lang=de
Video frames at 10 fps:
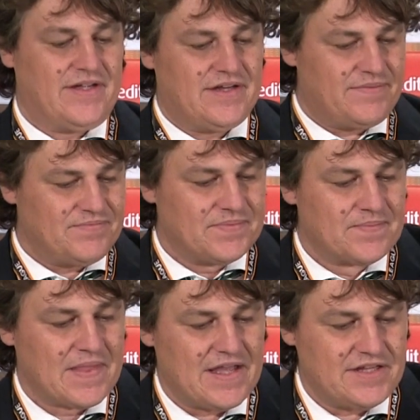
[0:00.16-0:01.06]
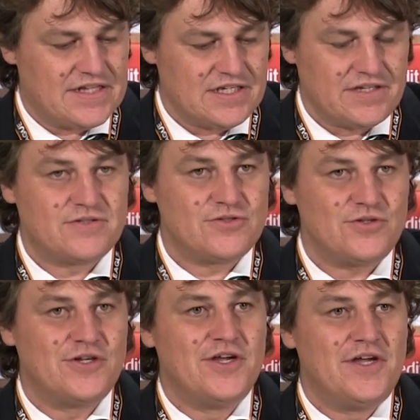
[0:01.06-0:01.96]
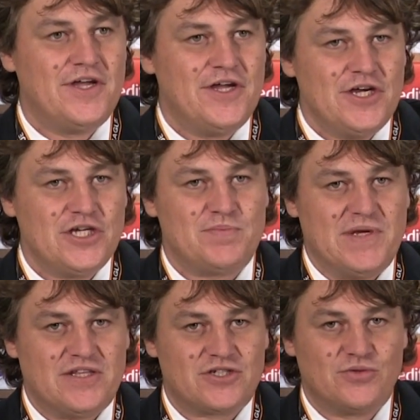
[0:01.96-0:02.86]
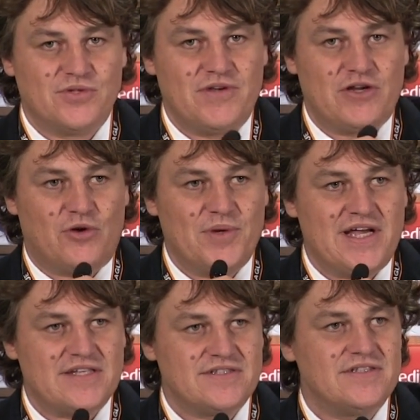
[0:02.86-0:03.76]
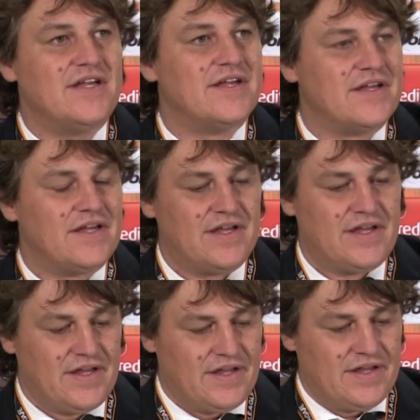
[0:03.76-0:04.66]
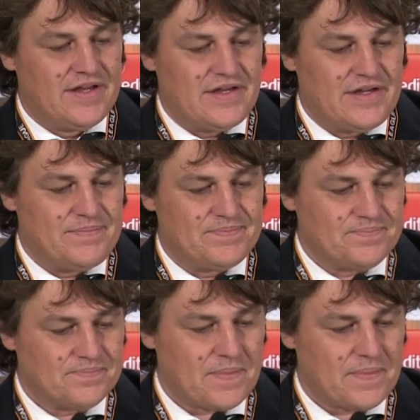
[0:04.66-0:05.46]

ähm, recht herzlich zu später Stunde willkommen heißen. Ähm,